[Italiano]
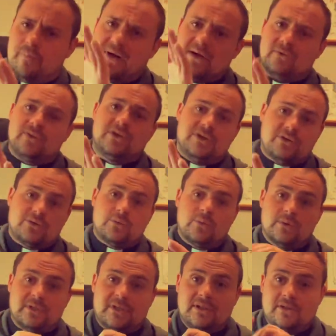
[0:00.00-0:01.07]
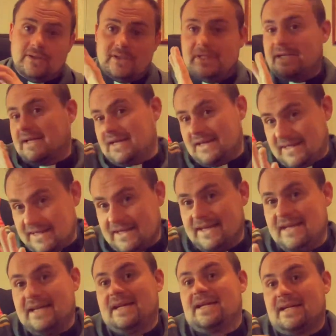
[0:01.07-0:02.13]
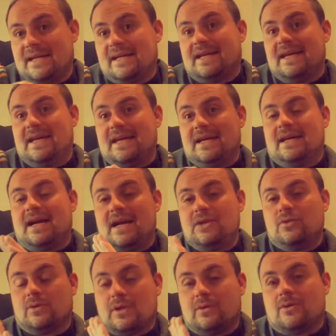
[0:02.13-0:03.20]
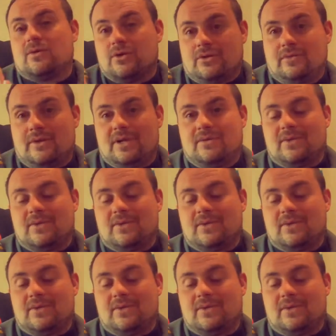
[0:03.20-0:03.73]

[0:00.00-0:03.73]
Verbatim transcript: parlo di insulti, non di critiche che aiutano a costruire